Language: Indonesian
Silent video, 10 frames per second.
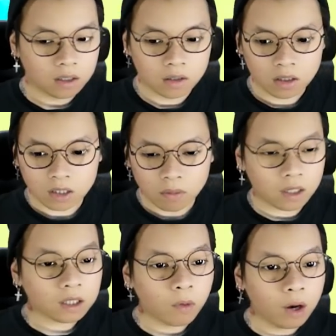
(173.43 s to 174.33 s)
Kita
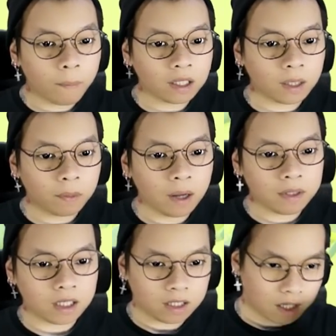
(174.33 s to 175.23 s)
kita boleh pakai triple damage
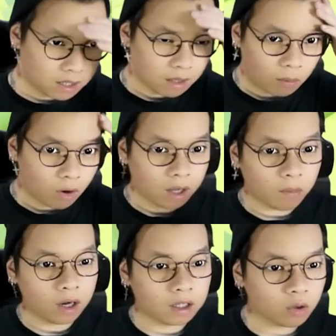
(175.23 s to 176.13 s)
guys ya. Boleh,
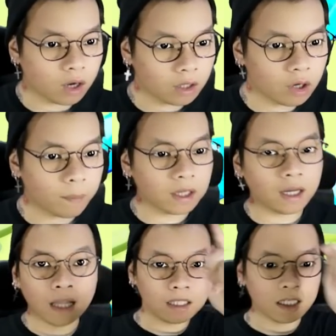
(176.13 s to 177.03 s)
boleh. Soalnya itu dapatnya
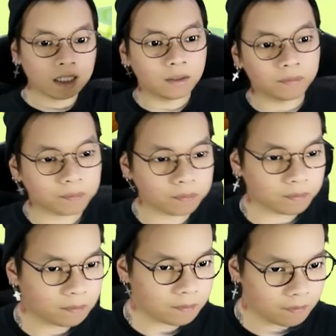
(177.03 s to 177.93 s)
gratis guys.
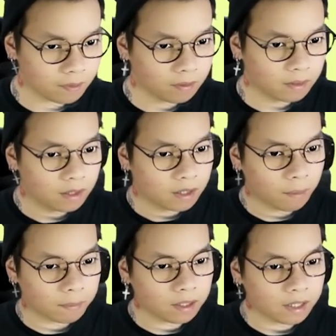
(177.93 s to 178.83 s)

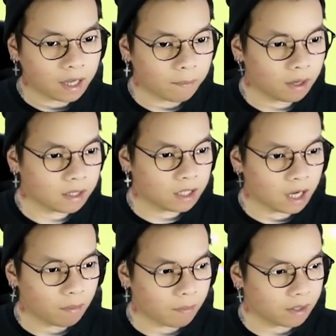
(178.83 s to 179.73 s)
Dapetnya dari gamenya guys. Jadi nggak
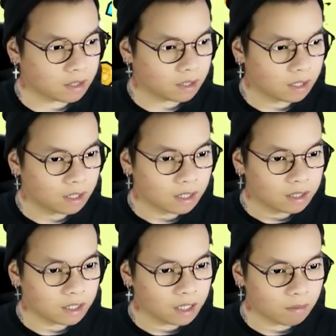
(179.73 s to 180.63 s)
apa-apa guys.
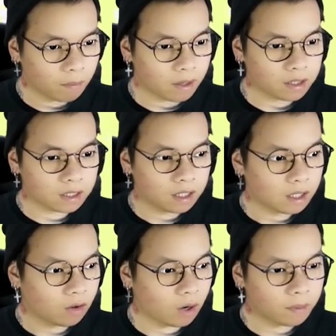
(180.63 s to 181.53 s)
Jadi nggak apa-apa guys.
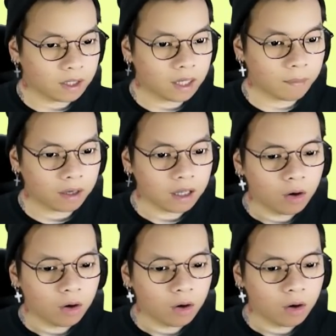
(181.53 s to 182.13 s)
Kalau dari gamenya guys.